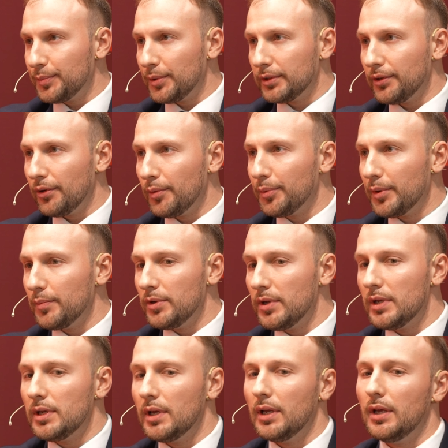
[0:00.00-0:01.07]
спектре ее
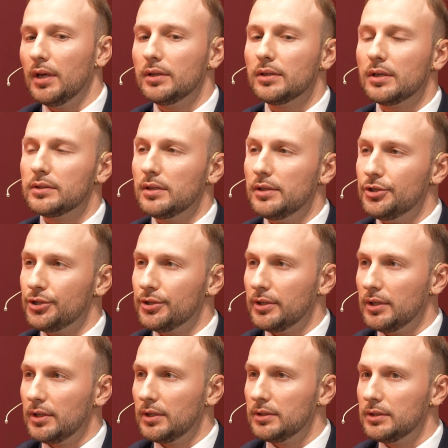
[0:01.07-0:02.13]
применения, и это
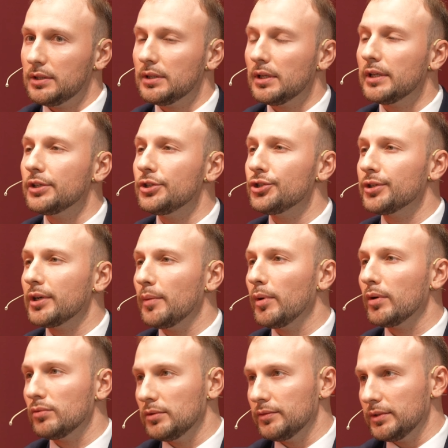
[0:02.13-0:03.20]
различное технологическое
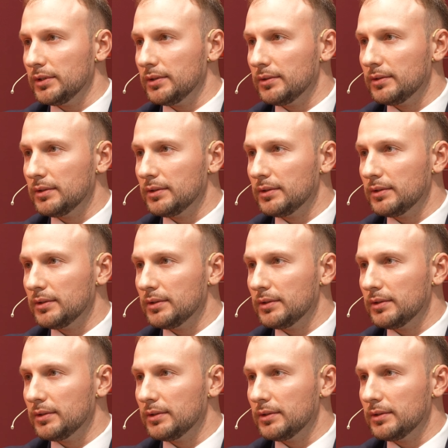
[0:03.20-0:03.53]
оборудование.